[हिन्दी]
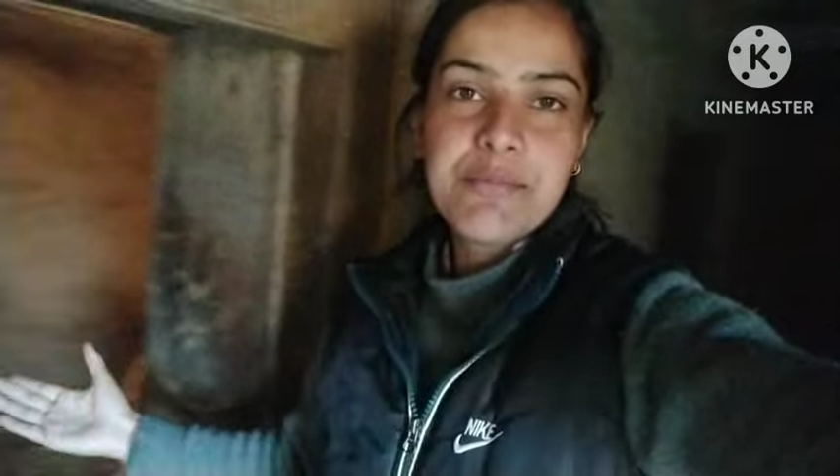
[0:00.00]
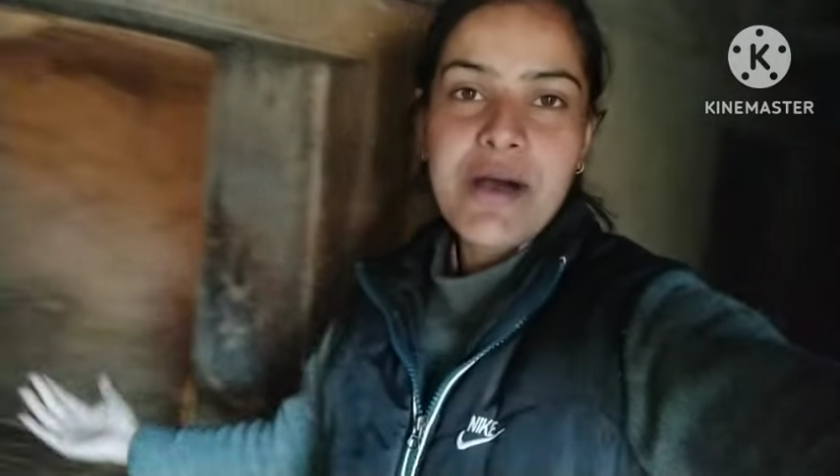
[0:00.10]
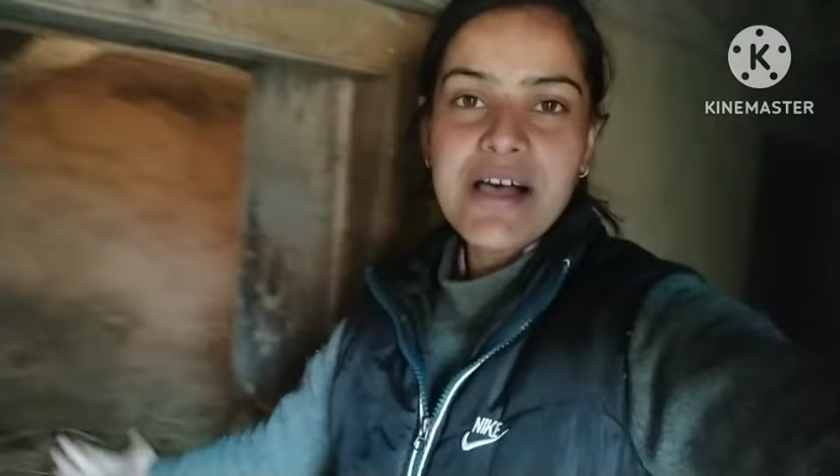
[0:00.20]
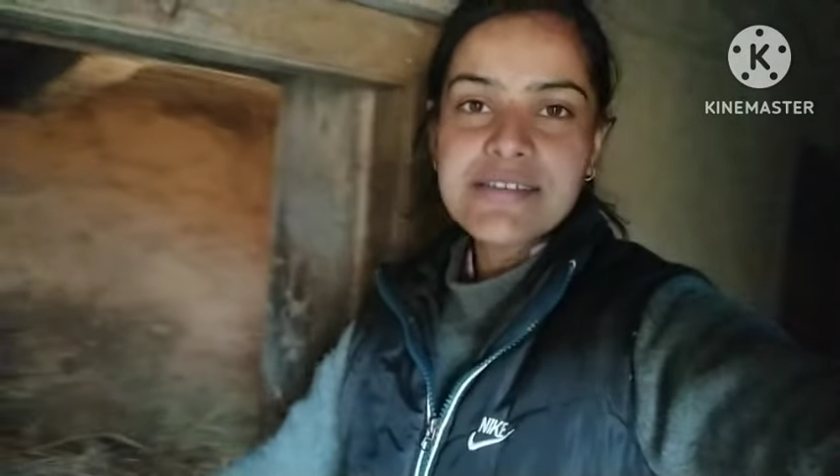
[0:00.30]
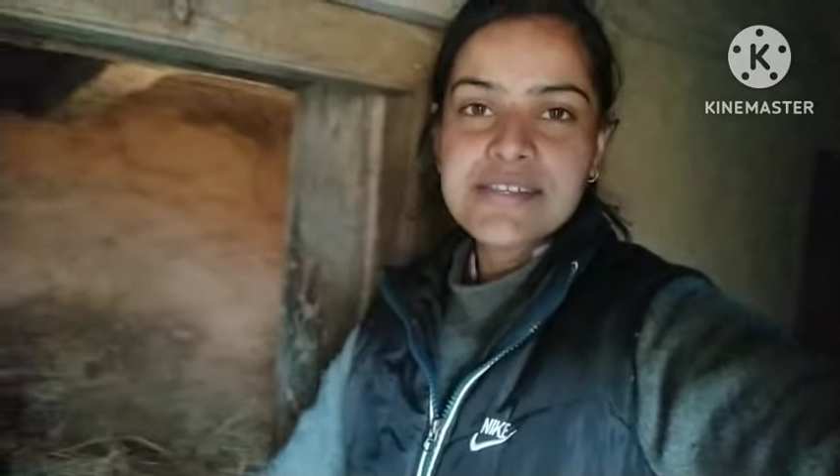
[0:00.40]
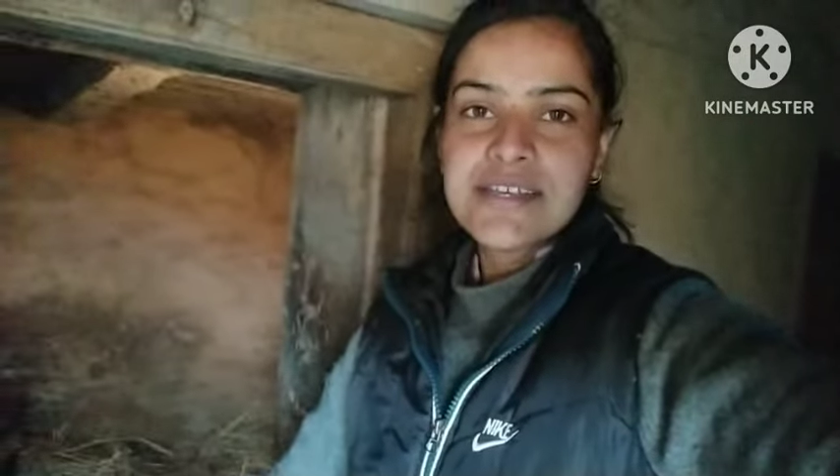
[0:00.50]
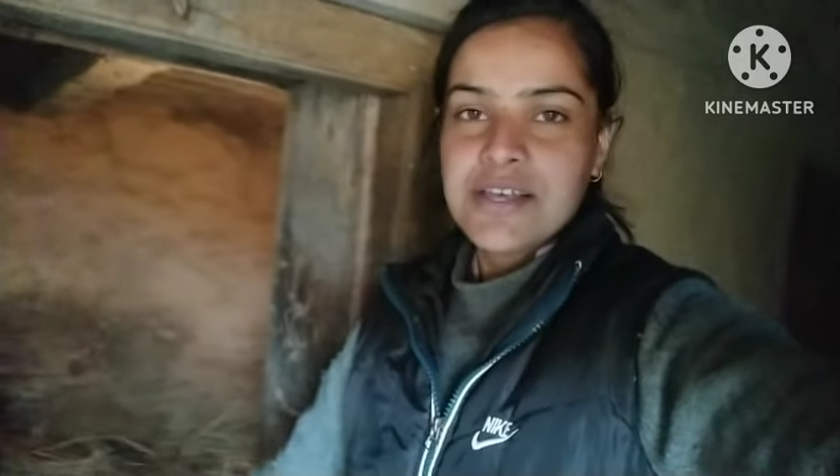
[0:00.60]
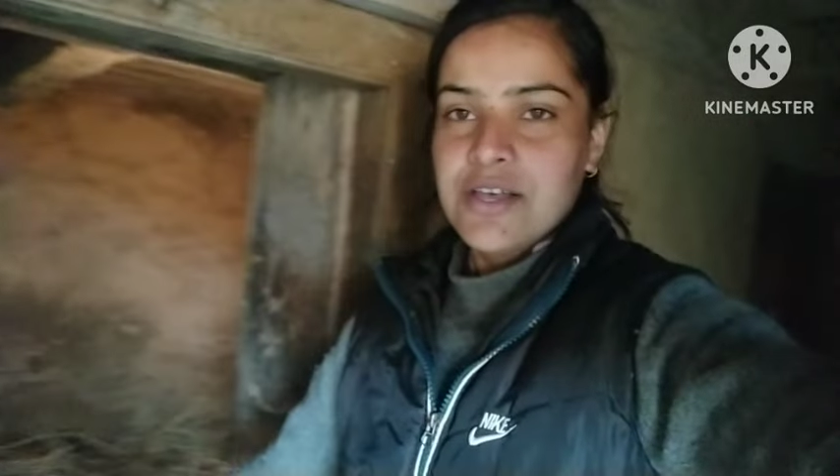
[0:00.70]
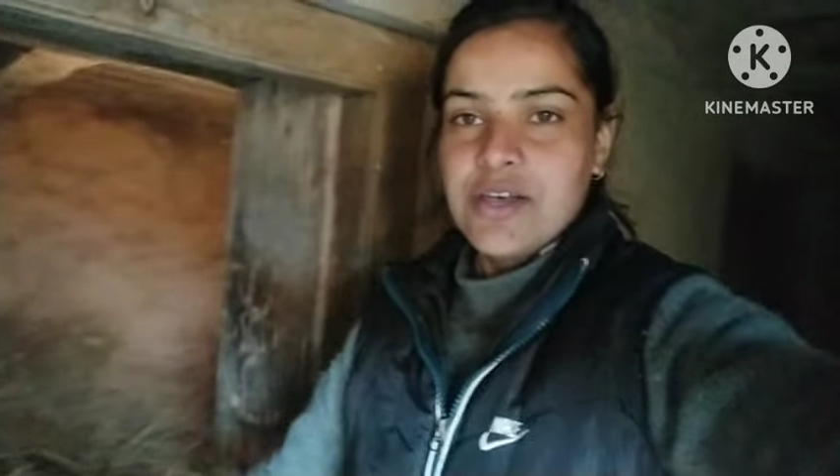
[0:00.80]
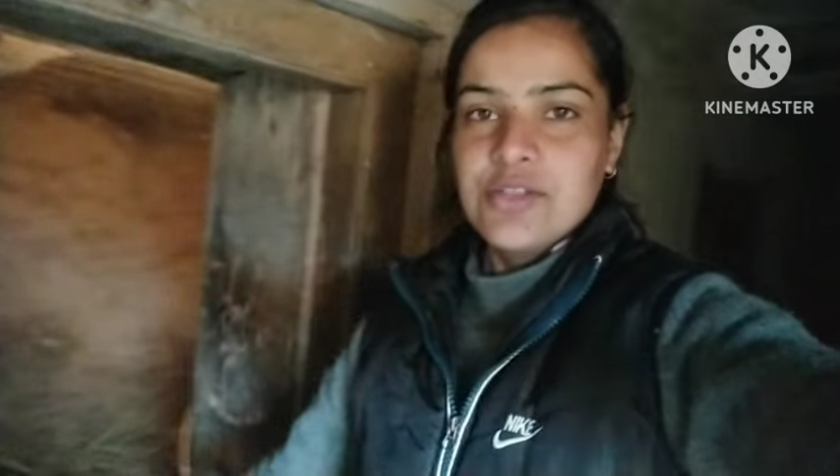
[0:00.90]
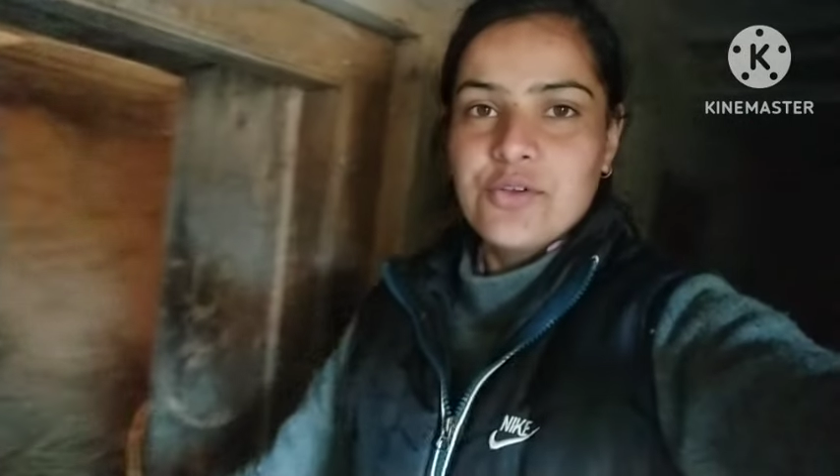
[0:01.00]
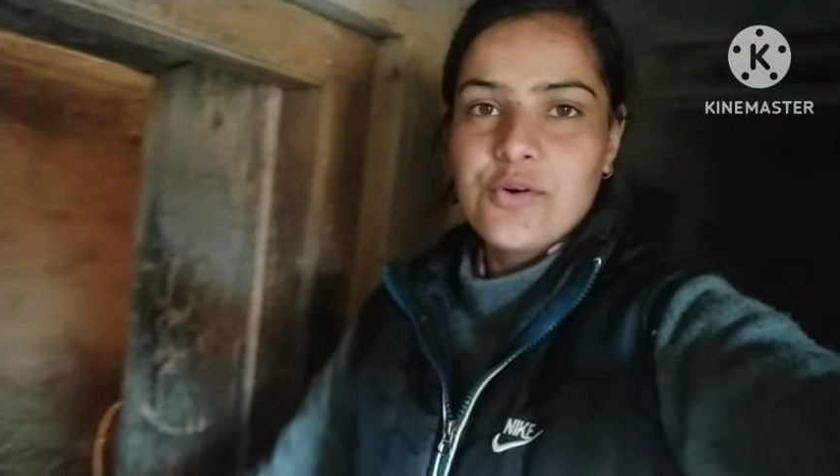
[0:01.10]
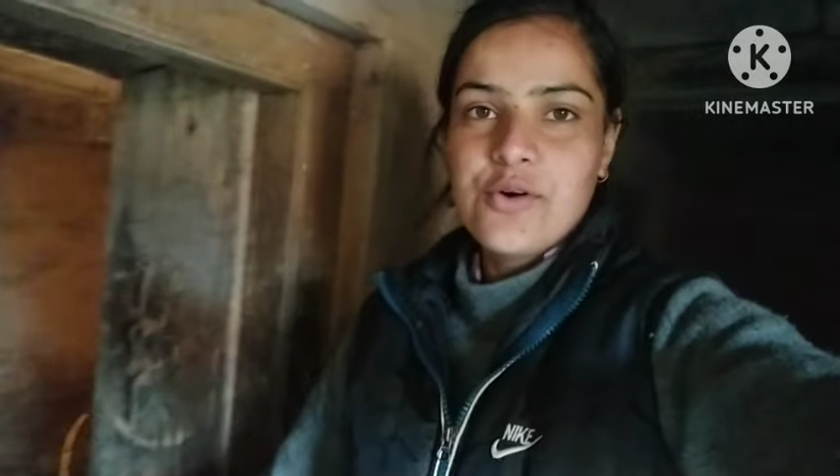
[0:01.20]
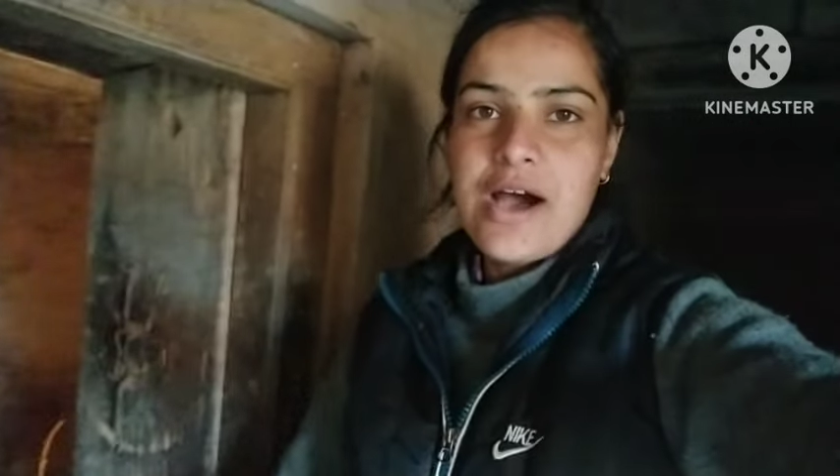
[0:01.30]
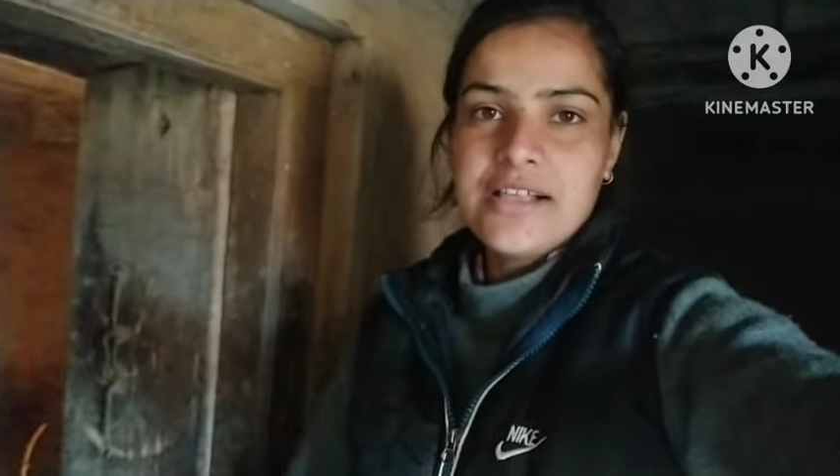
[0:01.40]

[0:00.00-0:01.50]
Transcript: के पास तो